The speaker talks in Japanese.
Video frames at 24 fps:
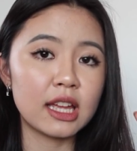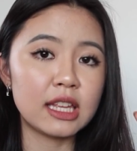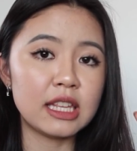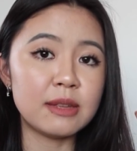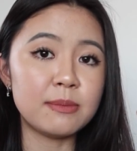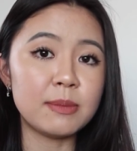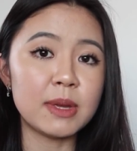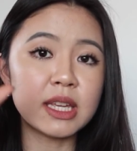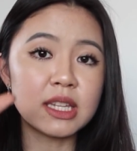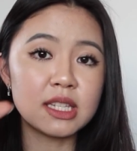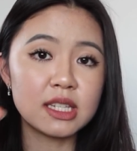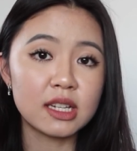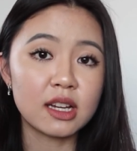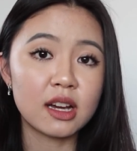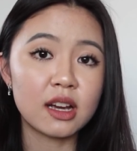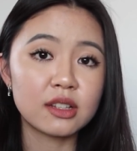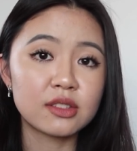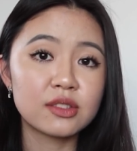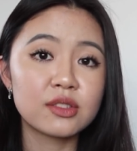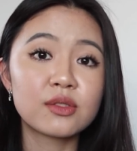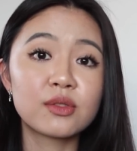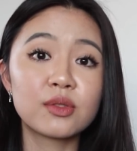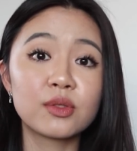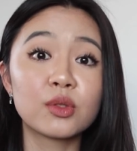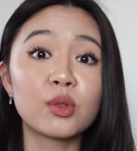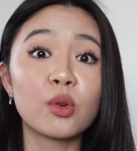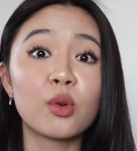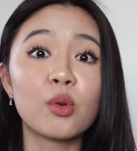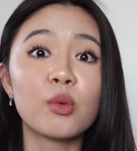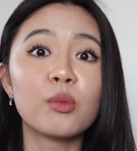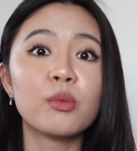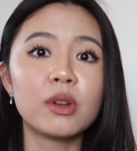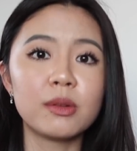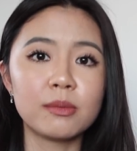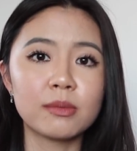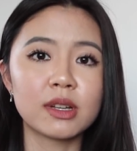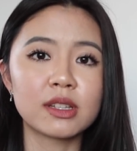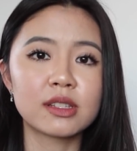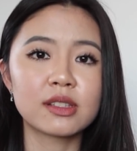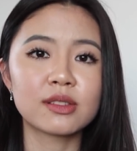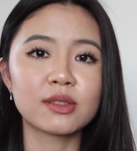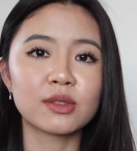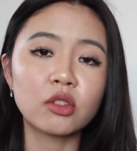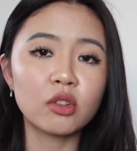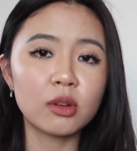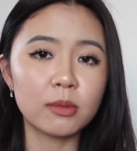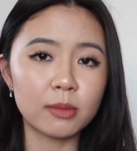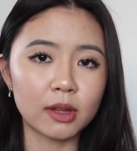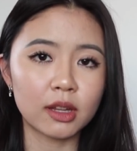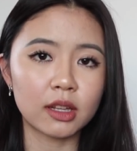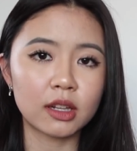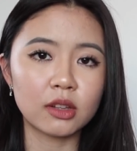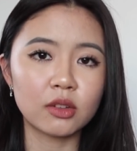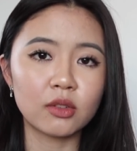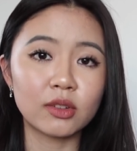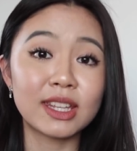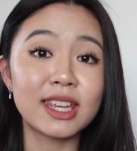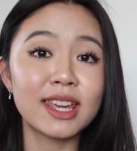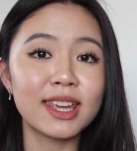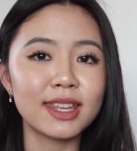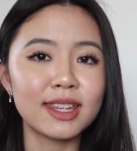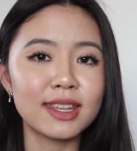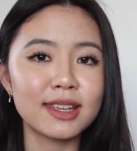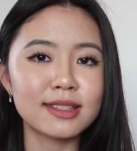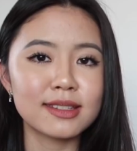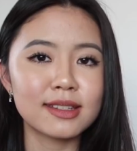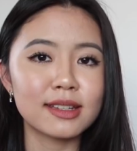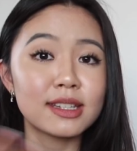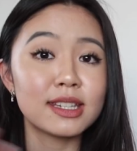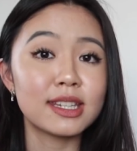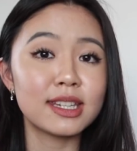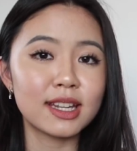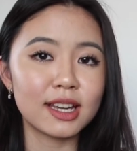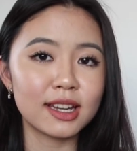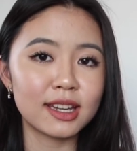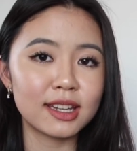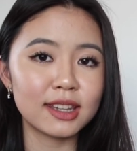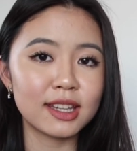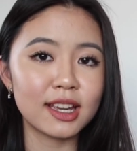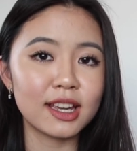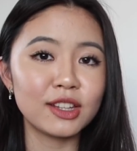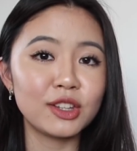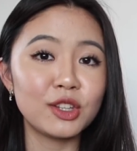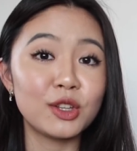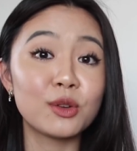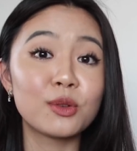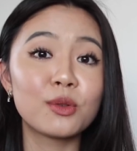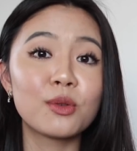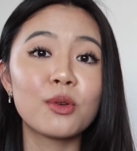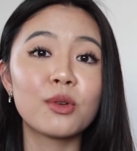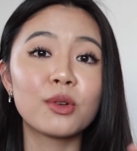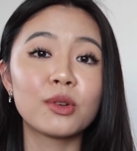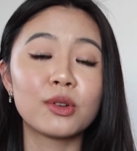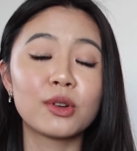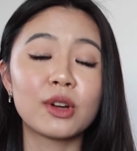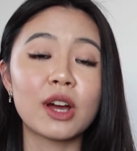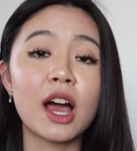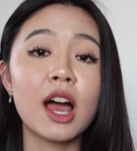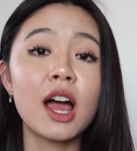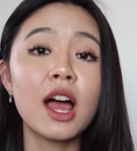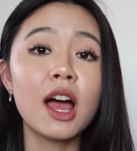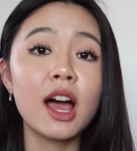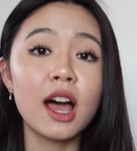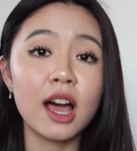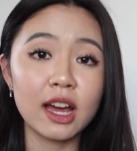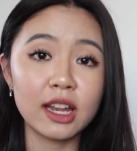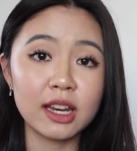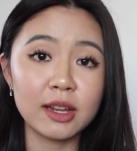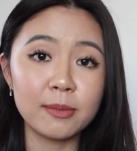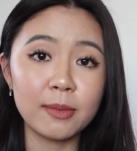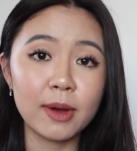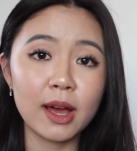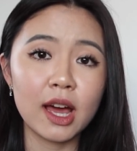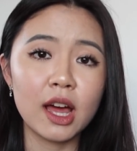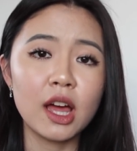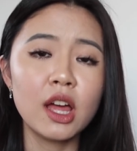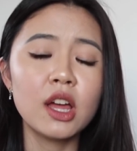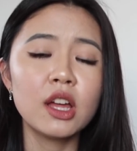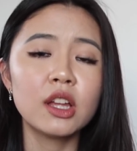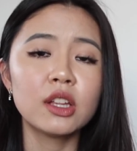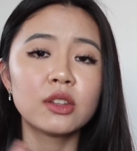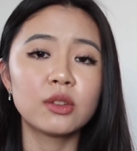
イメージがつくと思います例えばだけどケーキ屋さん開きたいっていうゴールがあれば